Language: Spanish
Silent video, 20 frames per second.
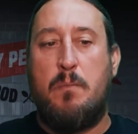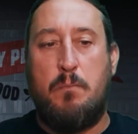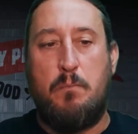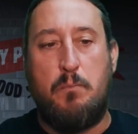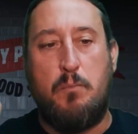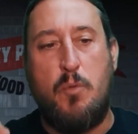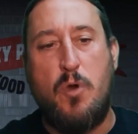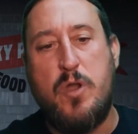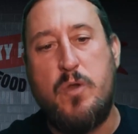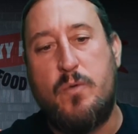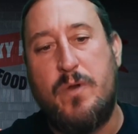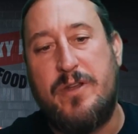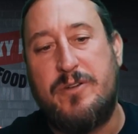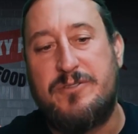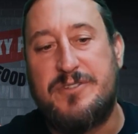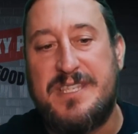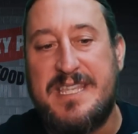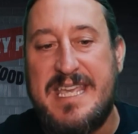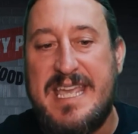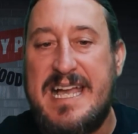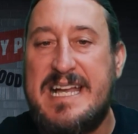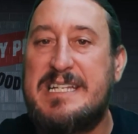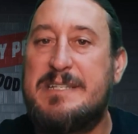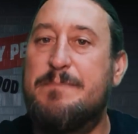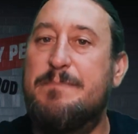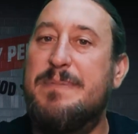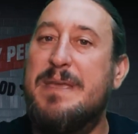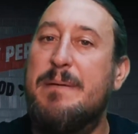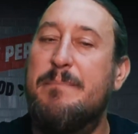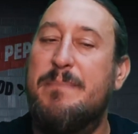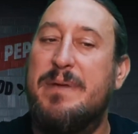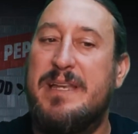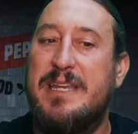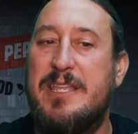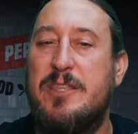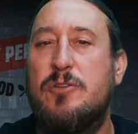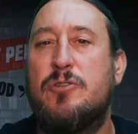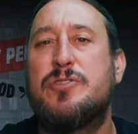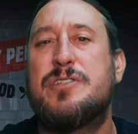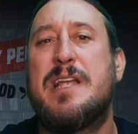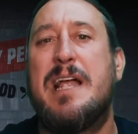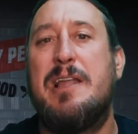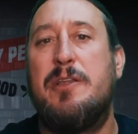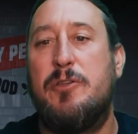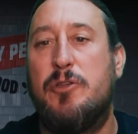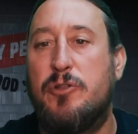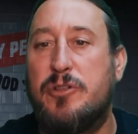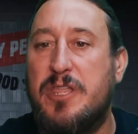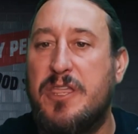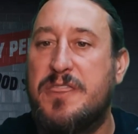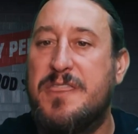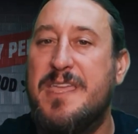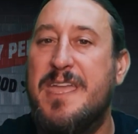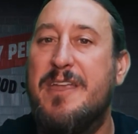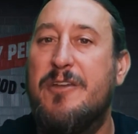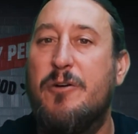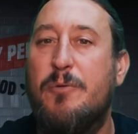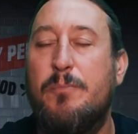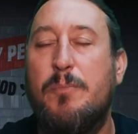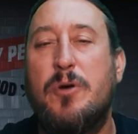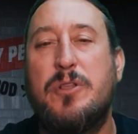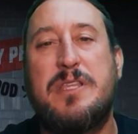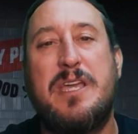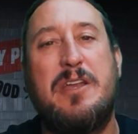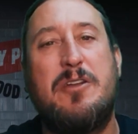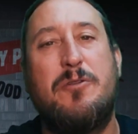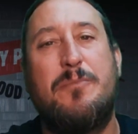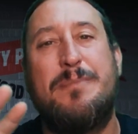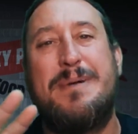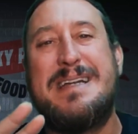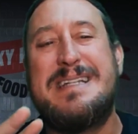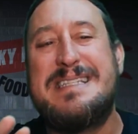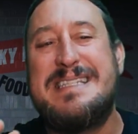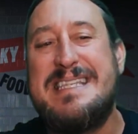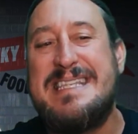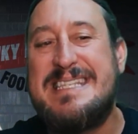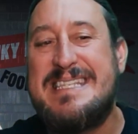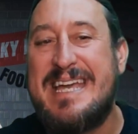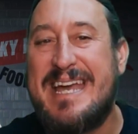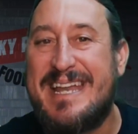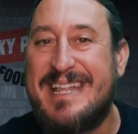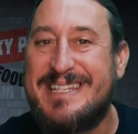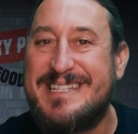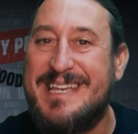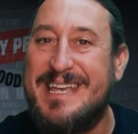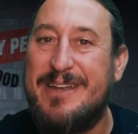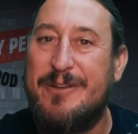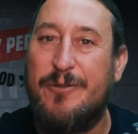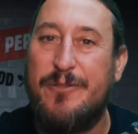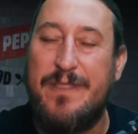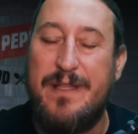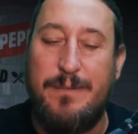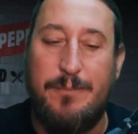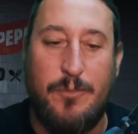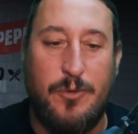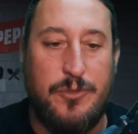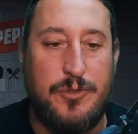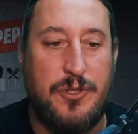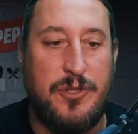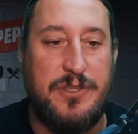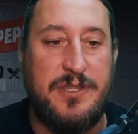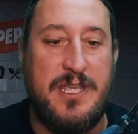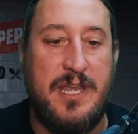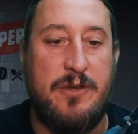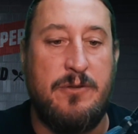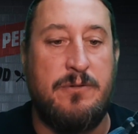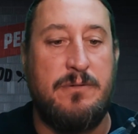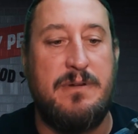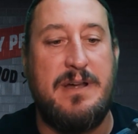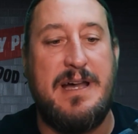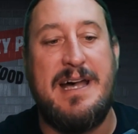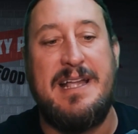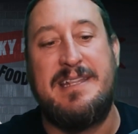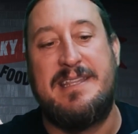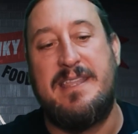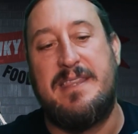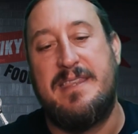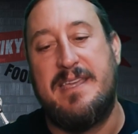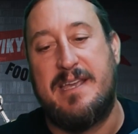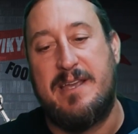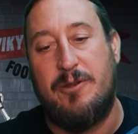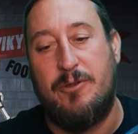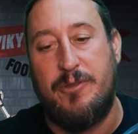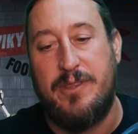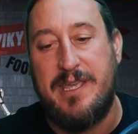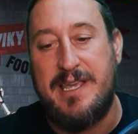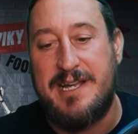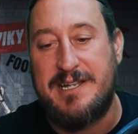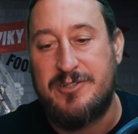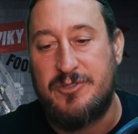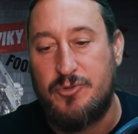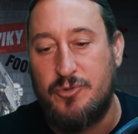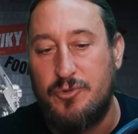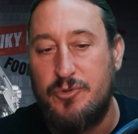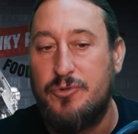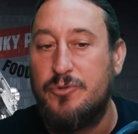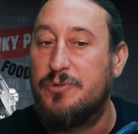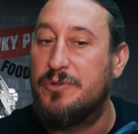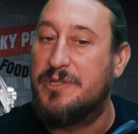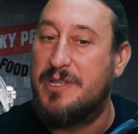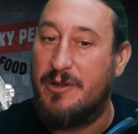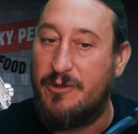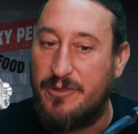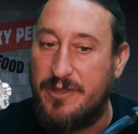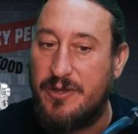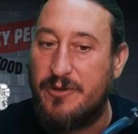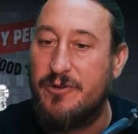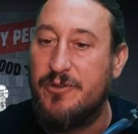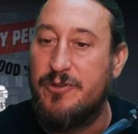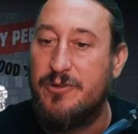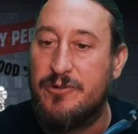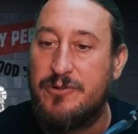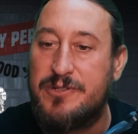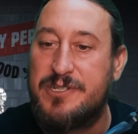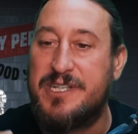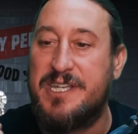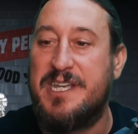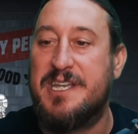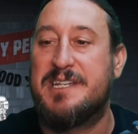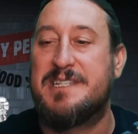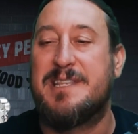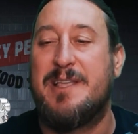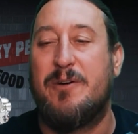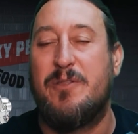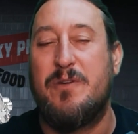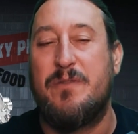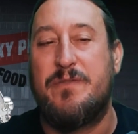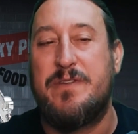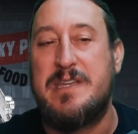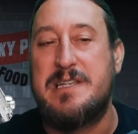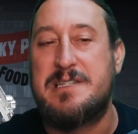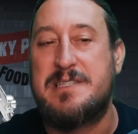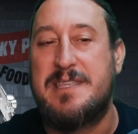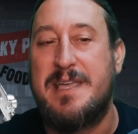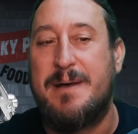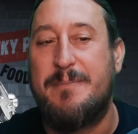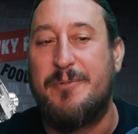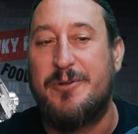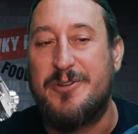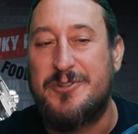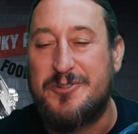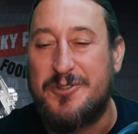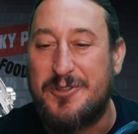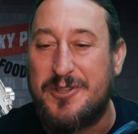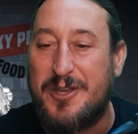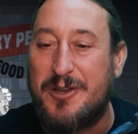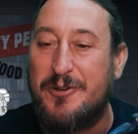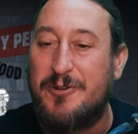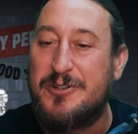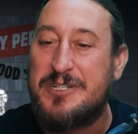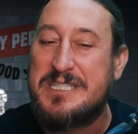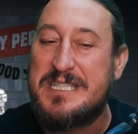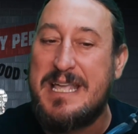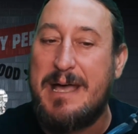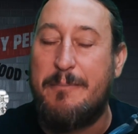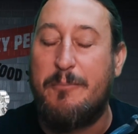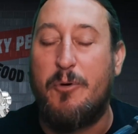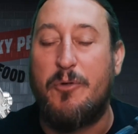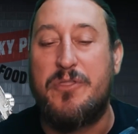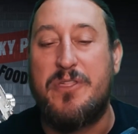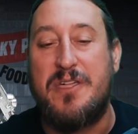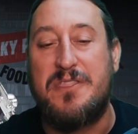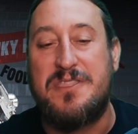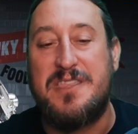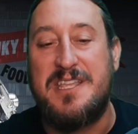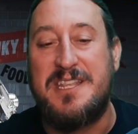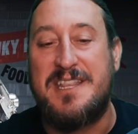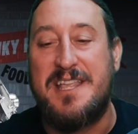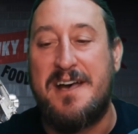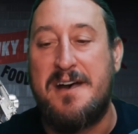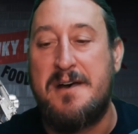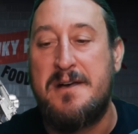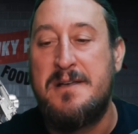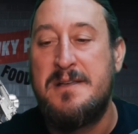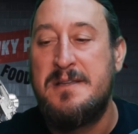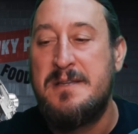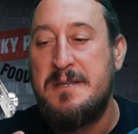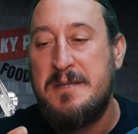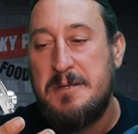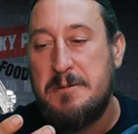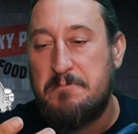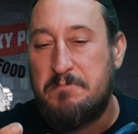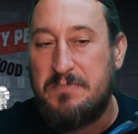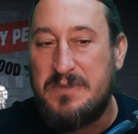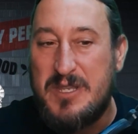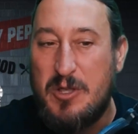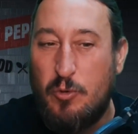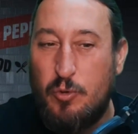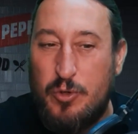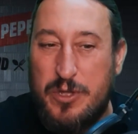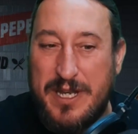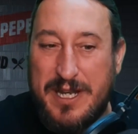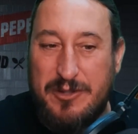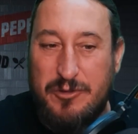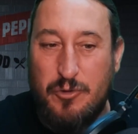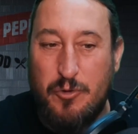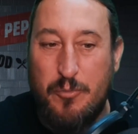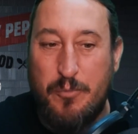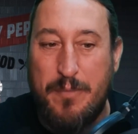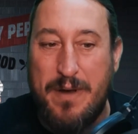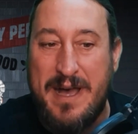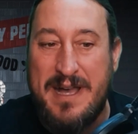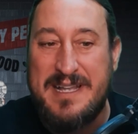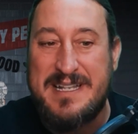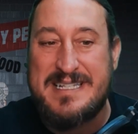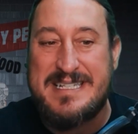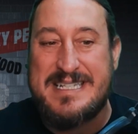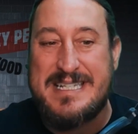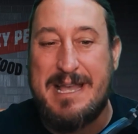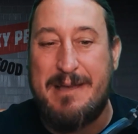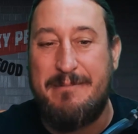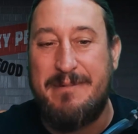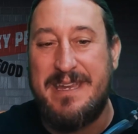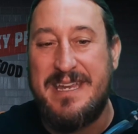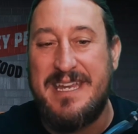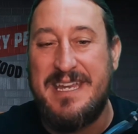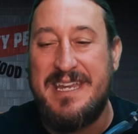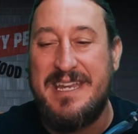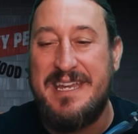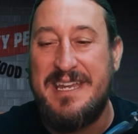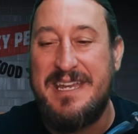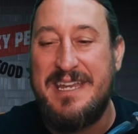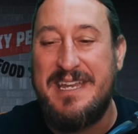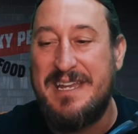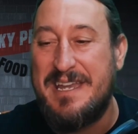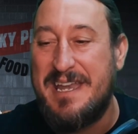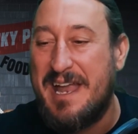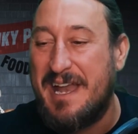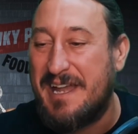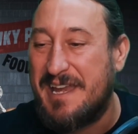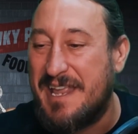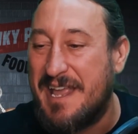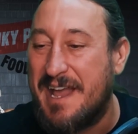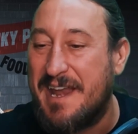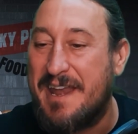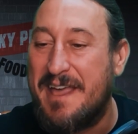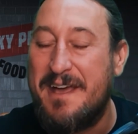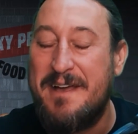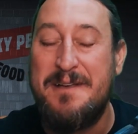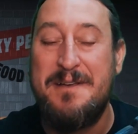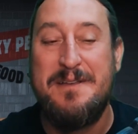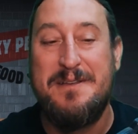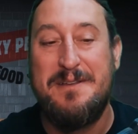Muy buenos días, bienvenidos al noticiero motero más dicharachero del mundo entero. Antes de que lo digas tú, te lo digo yo. Sí, he estado de fiesta, por eso tengo esta vocecita de ultratumba sabinariana